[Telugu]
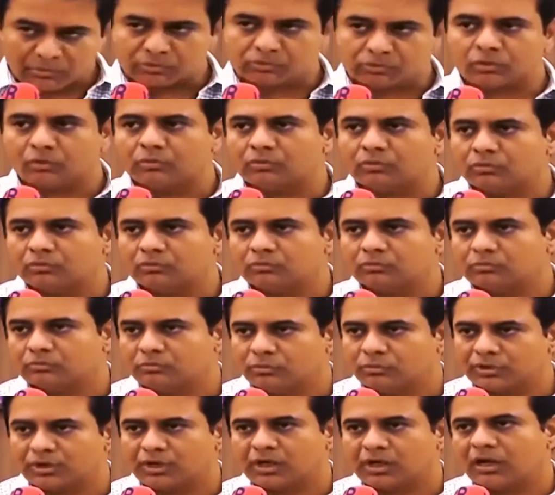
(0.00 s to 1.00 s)
ప్రభుత్వం
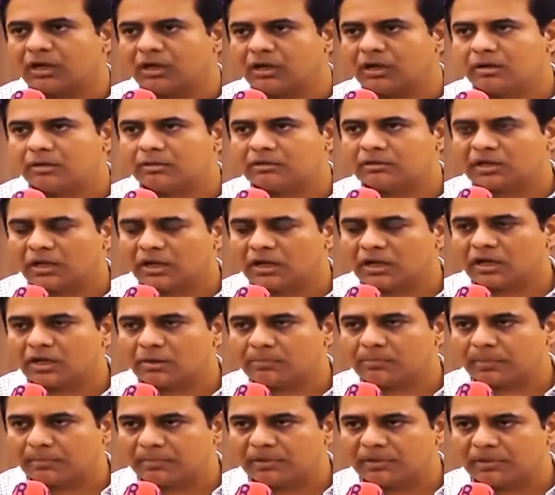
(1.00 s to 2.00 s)
ముఖ్యంగా
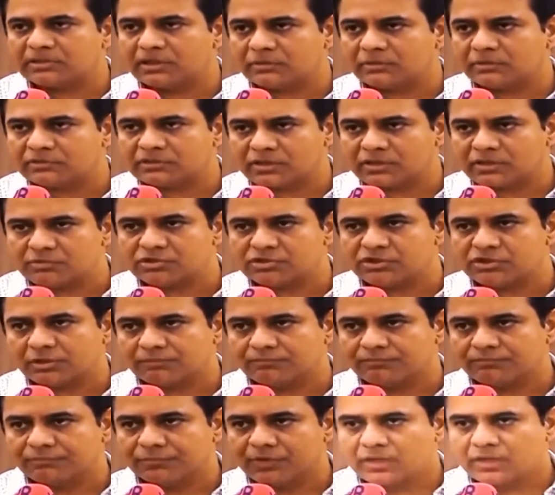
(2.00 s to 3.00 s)
తెలంగాణ పబ్లిక్ సర్వీస్
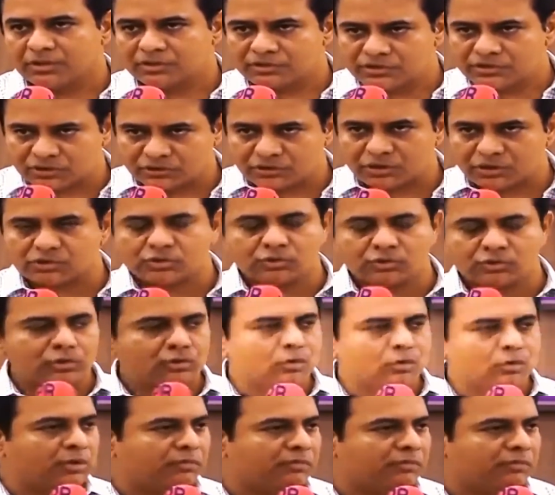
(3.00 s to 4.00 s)
కమిషన్
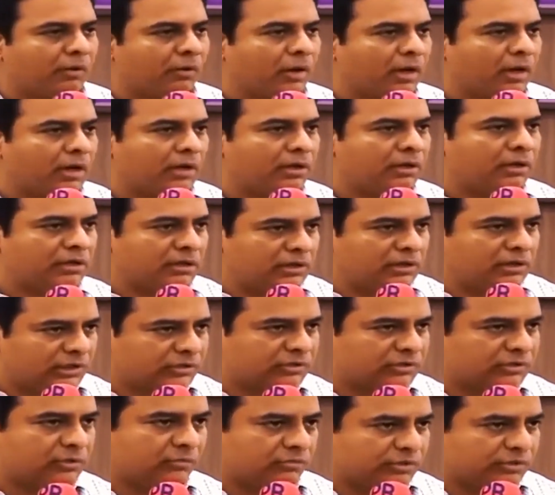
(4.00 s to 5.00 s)
చిత్తశుద్ధితో ఈ వ్యవహారాన్ని డీల్
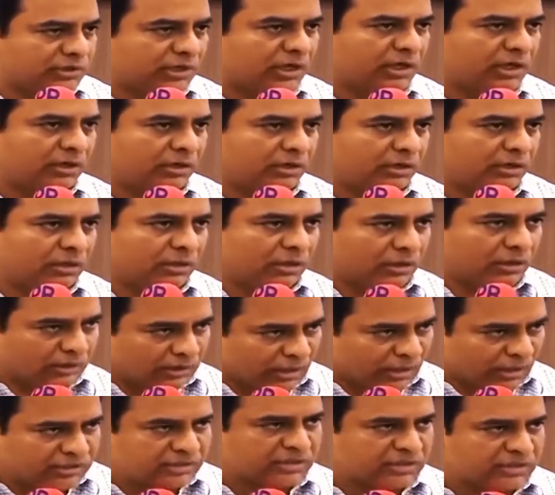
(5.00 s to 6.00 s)
చేస్తున్న విషయాన్ని
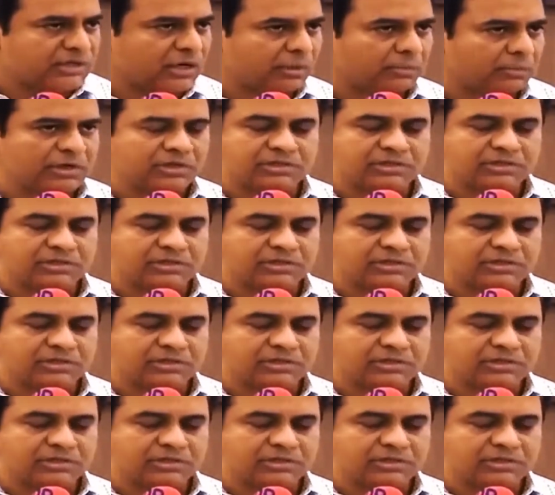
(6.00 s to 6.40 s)
దయచేసి